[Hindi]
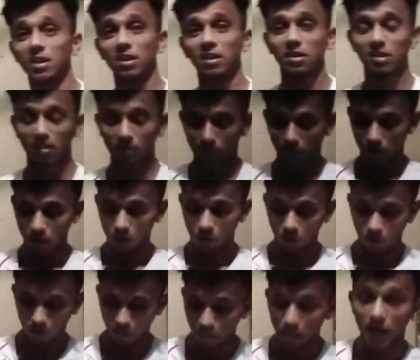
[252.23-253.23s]
जाता था
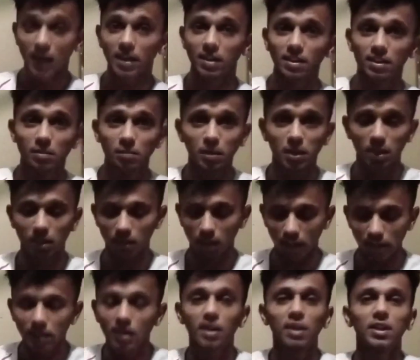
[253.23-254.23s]
और बेट
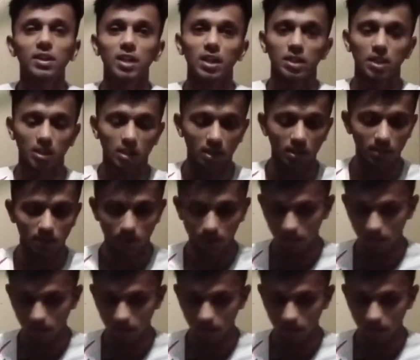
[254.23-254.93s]
इसमें अंडर नहीं जाता